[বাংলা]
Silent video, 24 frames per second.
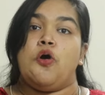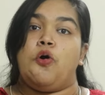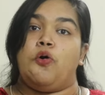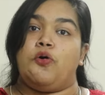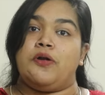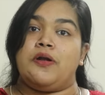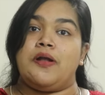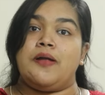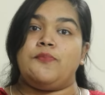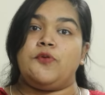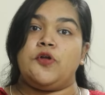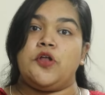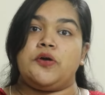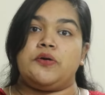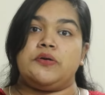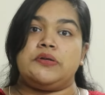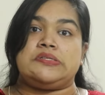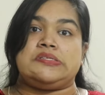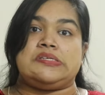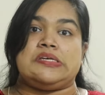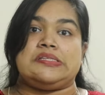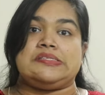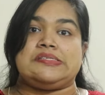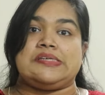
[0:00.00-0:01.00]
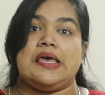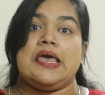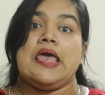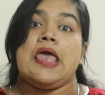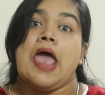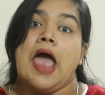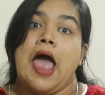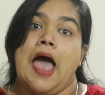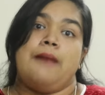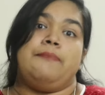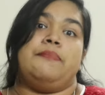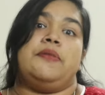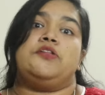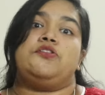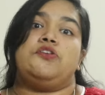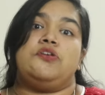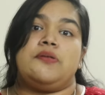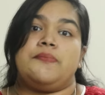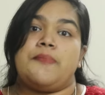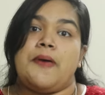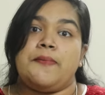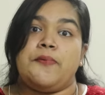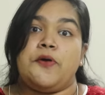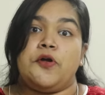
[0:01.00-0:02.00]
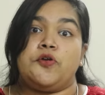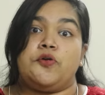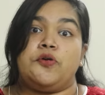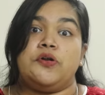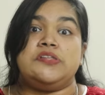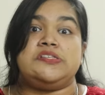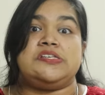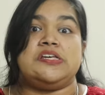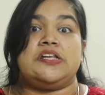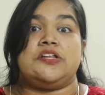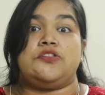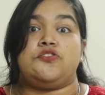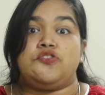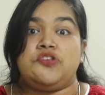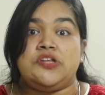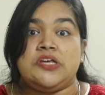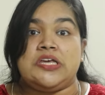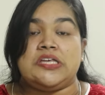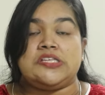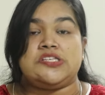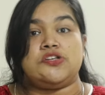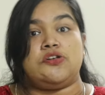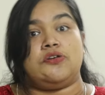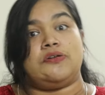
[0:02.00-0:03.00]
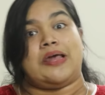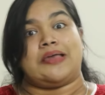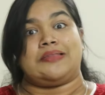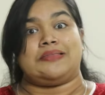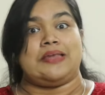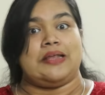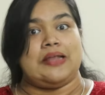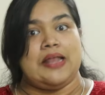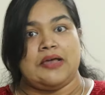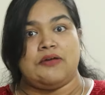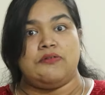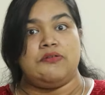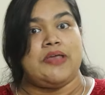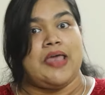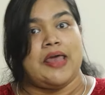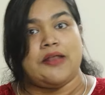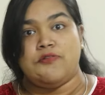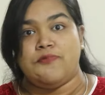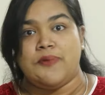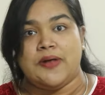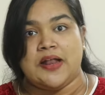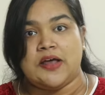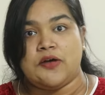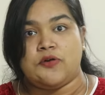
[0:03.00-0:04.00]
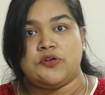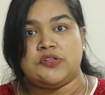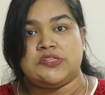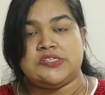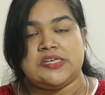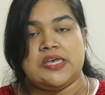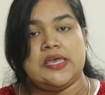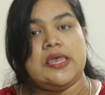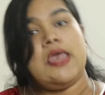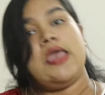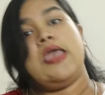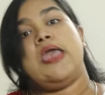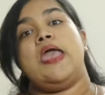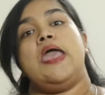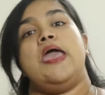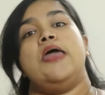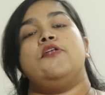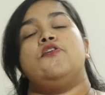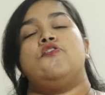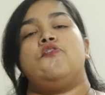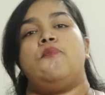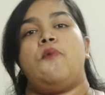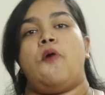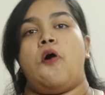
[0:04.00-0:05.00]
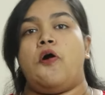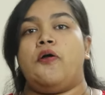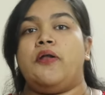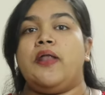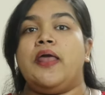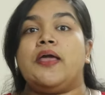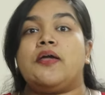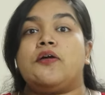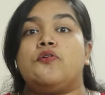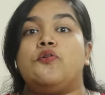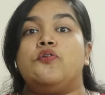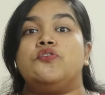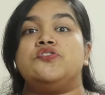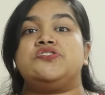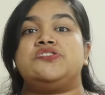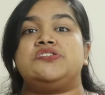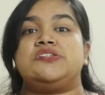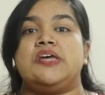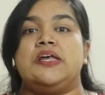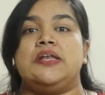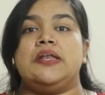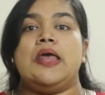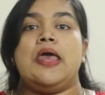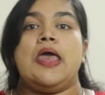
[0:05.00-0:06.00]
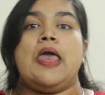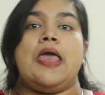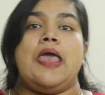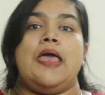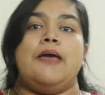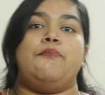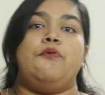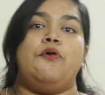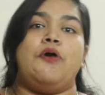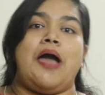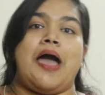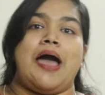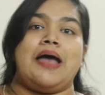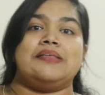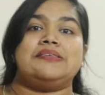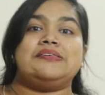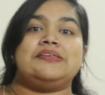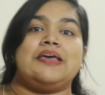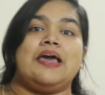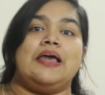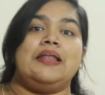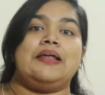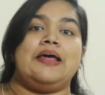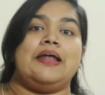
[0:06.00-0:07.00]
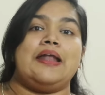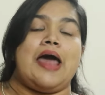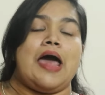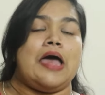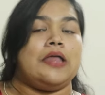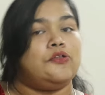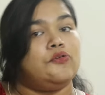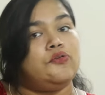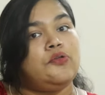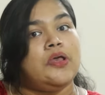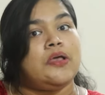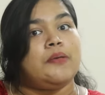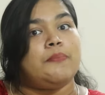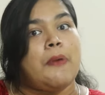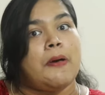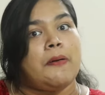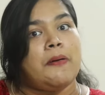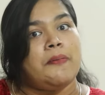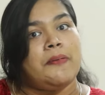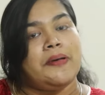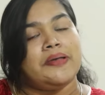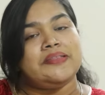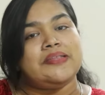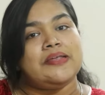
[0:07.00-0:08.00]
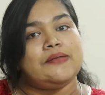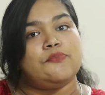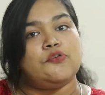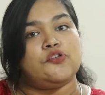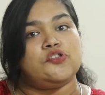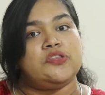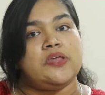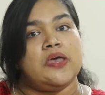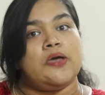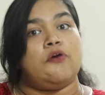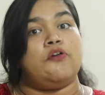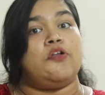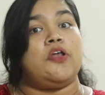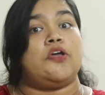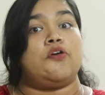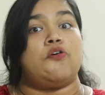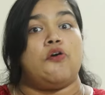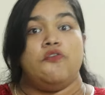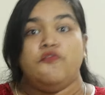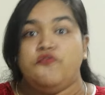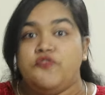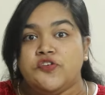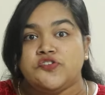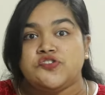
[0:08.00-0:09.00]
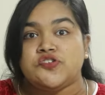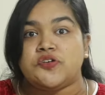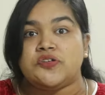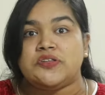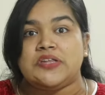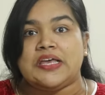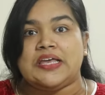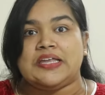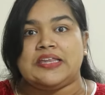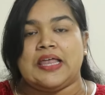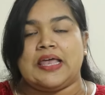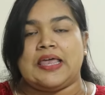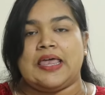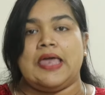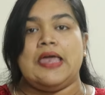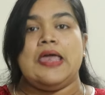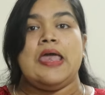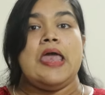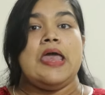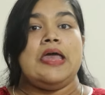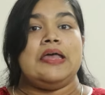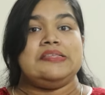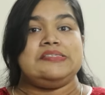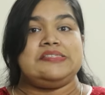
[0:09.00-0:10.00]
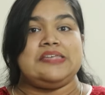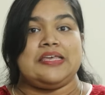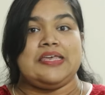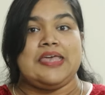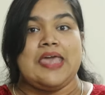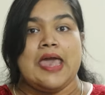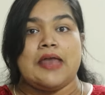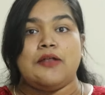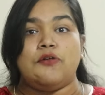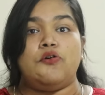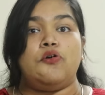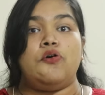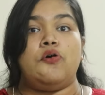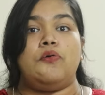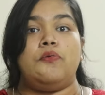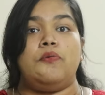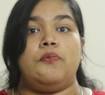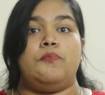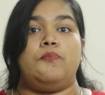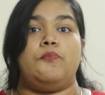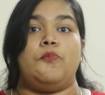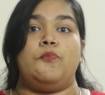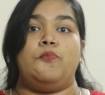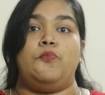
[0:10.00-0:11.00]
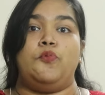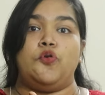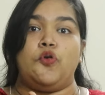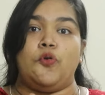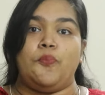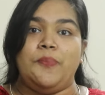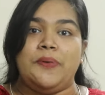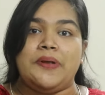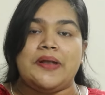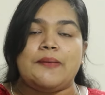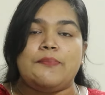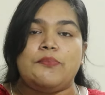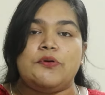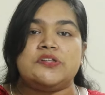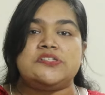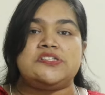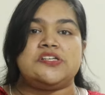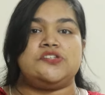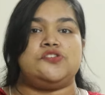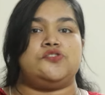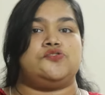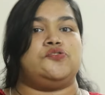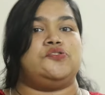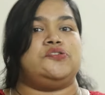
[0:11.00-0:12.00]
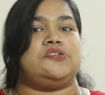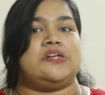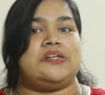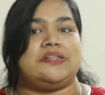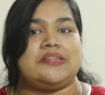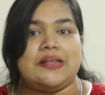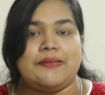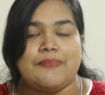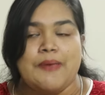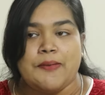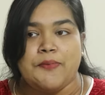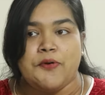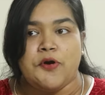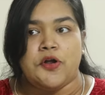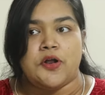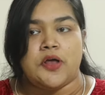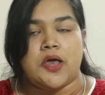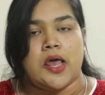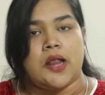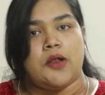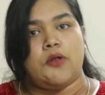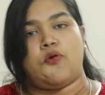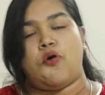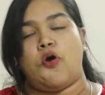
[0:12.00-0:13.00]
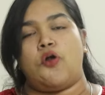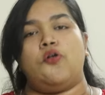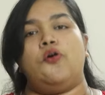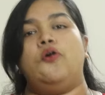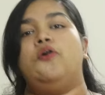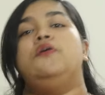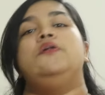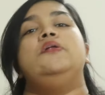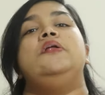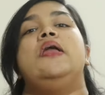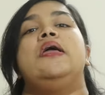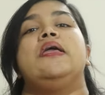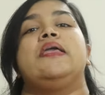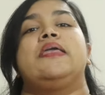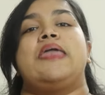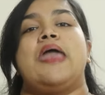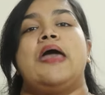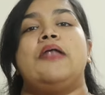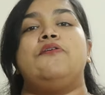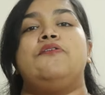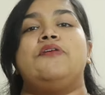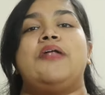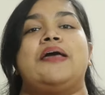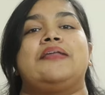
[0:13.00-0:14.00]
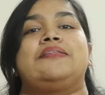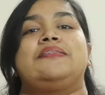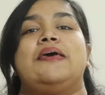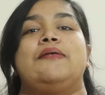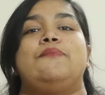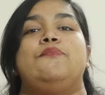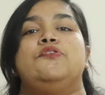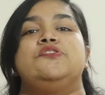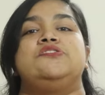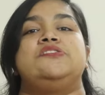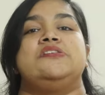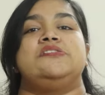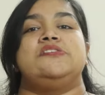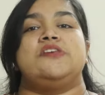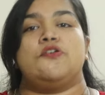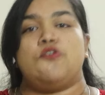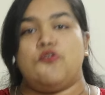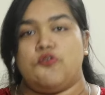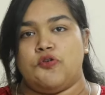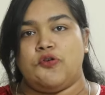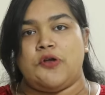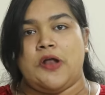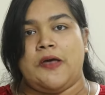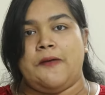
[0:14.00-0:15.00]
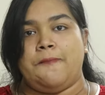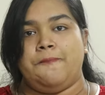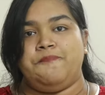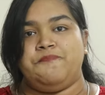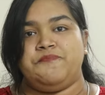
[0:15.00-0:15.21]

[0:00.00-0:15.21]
ওনারা মনে করছেন যে আমরা তো এটা ব্যবহার করেছি এটা তো ঠিকই ছিল ডাক্তার এখন কেন মানা করছে এরকম অনেক কোশ্চেন এবং আজকালকার আধুনিক বাবা মায়েদের মধ্যে অনেক কনফিউশনও থেকে থাকে যে কেন মুরব্বীরা বলছেন যে সরিষার তেল ব্যবহার করো কেন ডাক্তার বলছেন যে করো না